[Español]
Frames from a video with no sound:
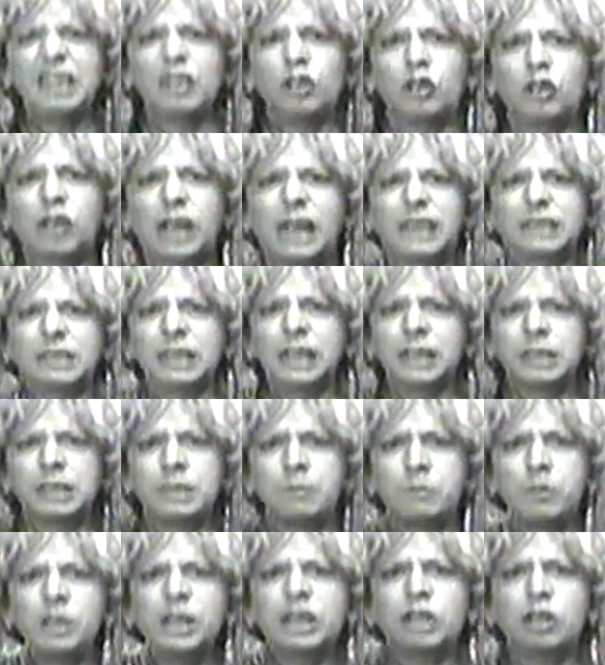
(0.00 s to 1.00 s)
te enojas,
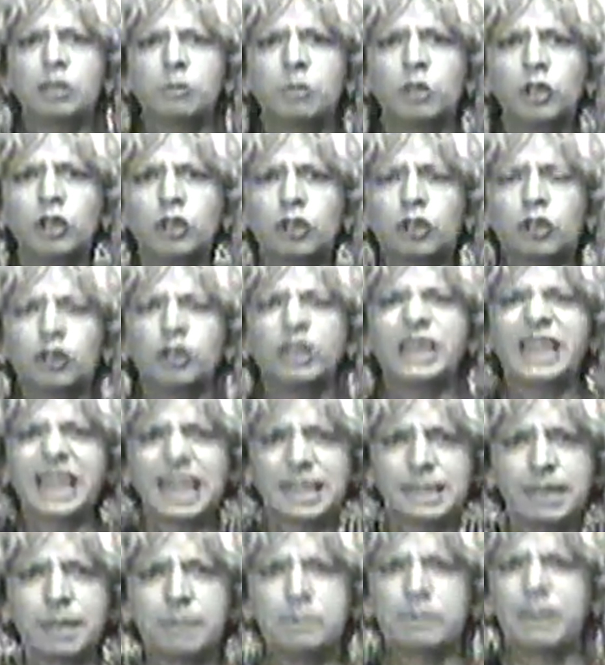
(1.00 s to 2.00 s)
te pones como loco y ¿qué
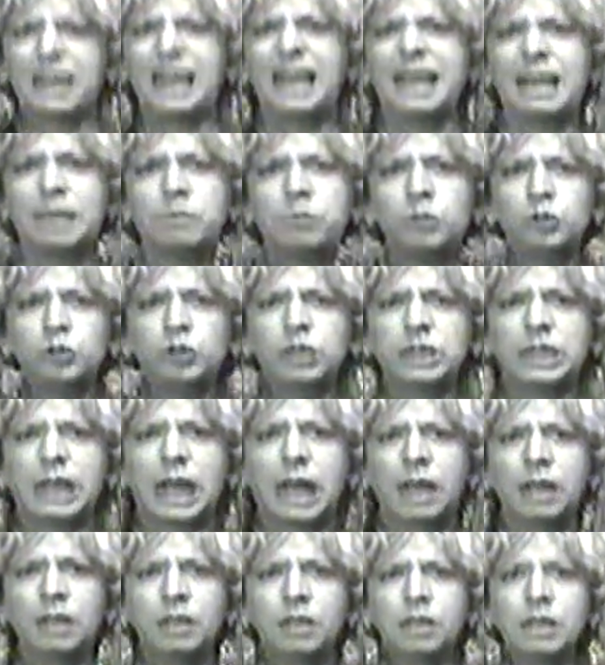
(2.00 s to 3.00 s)
haces? Parás la
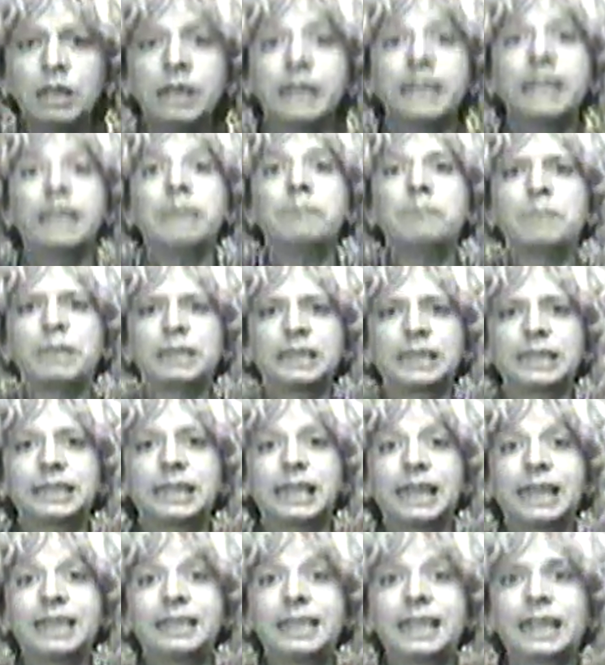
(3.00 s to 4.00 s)
música y empezás
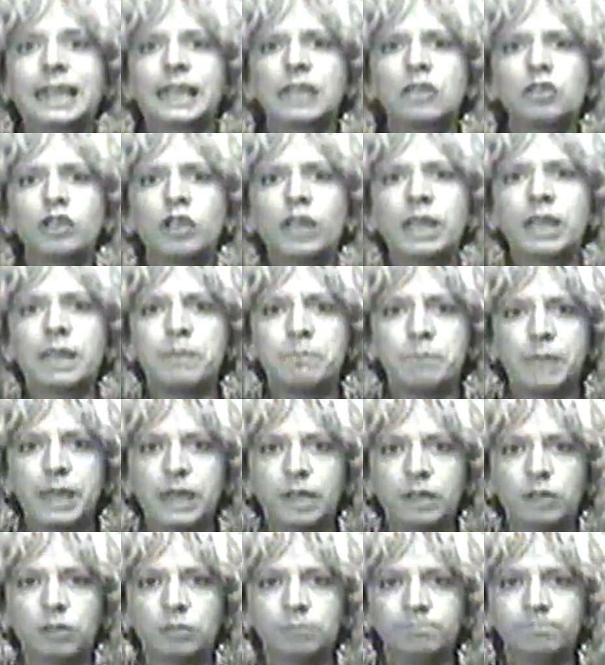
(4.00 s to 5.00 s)
a cantar canciones de Piero.